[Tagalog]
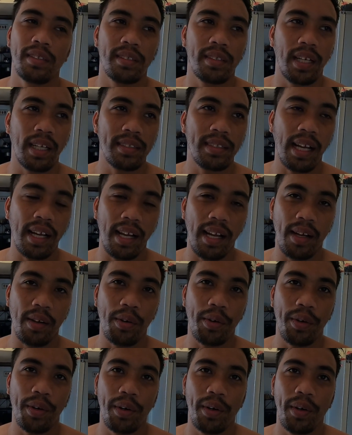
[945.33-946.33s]
Nagtaka
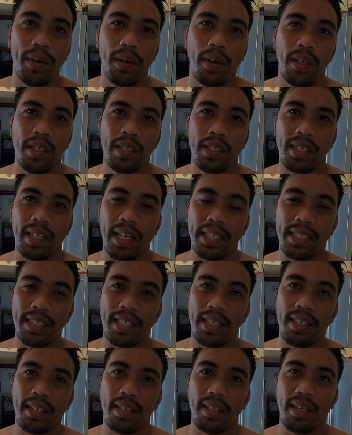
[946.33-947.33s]
ako. Hmm.
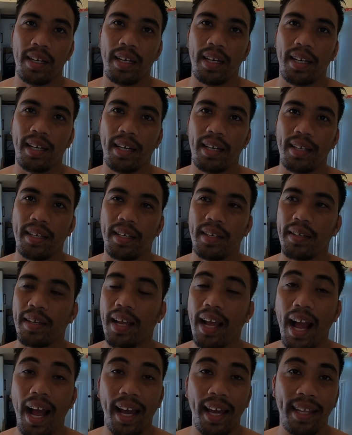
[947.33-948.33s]
Kasi
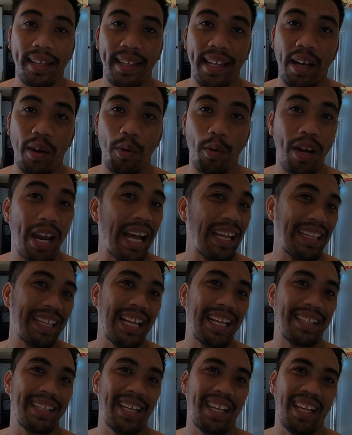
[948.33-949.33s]
nag-ahit na ako
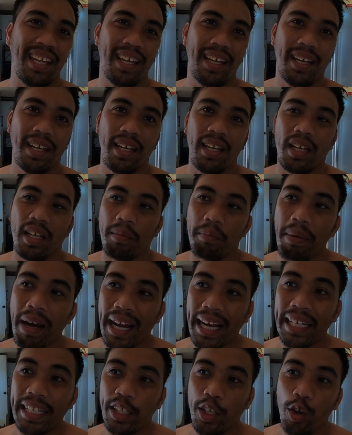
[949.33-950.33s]
lahat-lahat na eh. Mm.
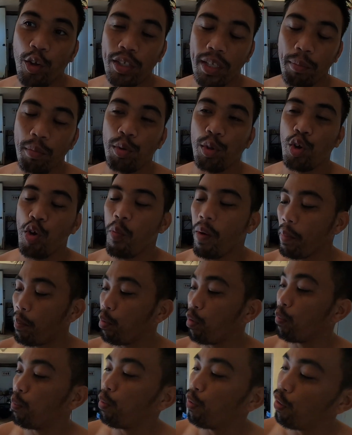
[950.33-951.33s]
Bakit yung sabon ko may
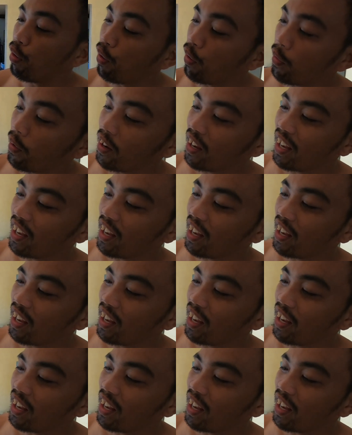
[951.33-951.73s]
bulbul?